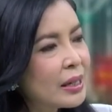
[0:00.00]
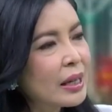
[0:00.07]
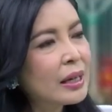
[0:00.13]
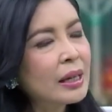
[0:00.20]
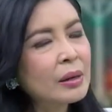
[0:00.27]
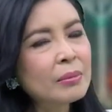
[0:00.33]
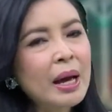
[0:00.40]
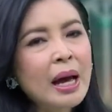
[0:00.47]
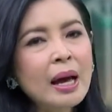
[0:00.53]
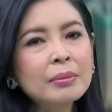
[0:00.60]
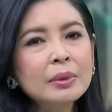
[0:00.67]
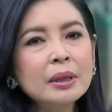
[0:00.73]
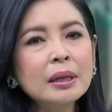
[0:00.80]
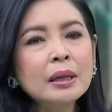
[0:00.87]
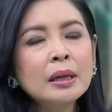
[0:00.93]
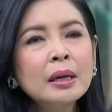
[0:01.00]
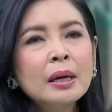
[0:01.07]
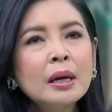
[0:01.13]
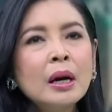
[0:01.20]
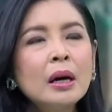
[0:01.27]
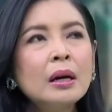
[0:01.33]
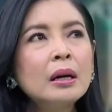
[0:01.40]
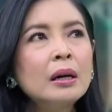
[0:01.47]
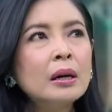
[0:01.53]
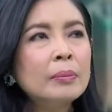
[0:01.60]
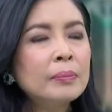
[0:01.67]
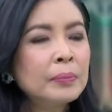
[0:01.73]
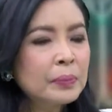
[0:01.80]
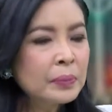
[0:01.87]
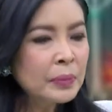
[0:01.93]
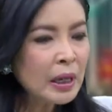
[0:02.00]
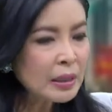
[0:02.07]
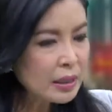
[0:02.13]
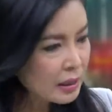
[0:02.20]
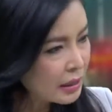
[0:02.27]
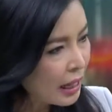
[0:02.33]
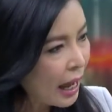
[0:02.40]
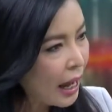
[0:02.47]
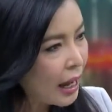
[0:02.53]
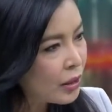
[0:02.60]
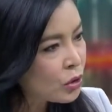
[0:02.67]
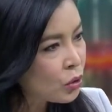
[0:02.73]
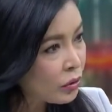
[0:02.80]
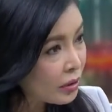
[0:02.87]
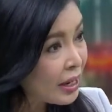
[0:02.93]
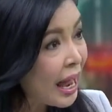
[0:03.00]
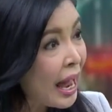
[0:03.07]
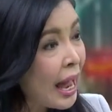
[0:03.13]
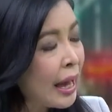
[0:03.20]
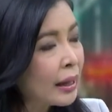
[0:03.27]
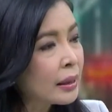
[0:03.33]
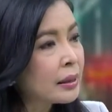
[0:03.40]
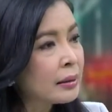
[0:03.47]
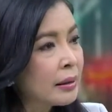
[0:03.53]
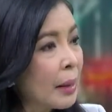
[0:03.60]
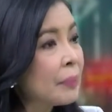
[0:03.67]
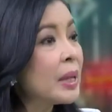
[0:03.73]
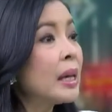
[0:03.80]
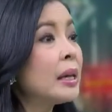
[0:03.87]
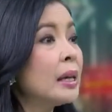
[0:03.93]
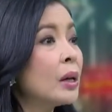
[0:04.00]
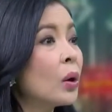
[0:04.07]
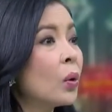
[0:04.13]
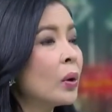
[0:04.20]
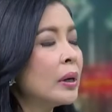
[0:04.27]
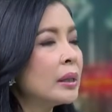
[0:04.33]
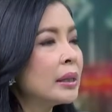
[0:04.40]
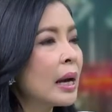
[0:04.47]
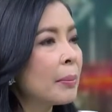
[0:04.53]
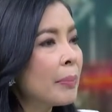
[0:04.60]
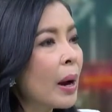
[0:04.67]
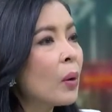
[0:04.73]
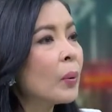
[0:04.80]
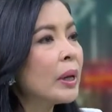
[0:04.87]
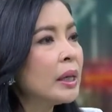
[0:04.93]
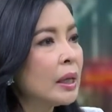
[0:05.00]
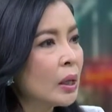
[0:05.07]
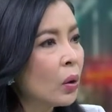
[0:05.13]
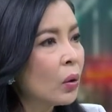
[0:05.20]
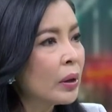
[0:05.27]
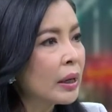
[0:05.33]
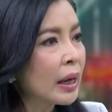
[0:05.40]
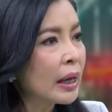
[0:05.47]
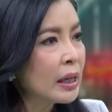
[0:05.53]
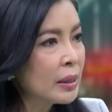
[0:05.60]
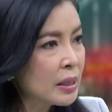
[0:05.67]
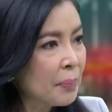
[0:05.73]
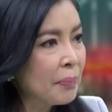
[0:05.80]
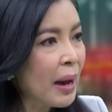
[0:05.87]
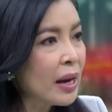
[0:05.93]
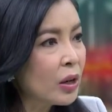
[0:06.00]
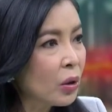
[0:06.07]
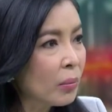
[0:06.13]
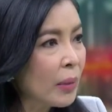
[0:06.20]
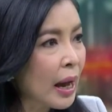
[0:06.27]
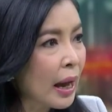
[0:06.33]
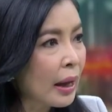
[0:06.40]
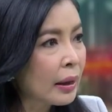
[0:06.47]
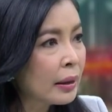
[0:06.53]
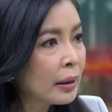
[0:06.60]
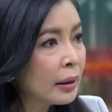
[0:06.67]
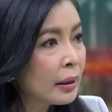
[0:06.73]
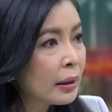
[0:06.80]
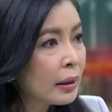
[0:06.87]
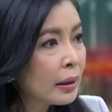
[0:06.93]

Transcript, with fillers: ยอาจารย์เห็นภาพเลยนักศึกษาชุดแรกคือรับได้กี่คนตั้งเป้าไว้กี่คนนะคะที่จะปั้นออกมาครับ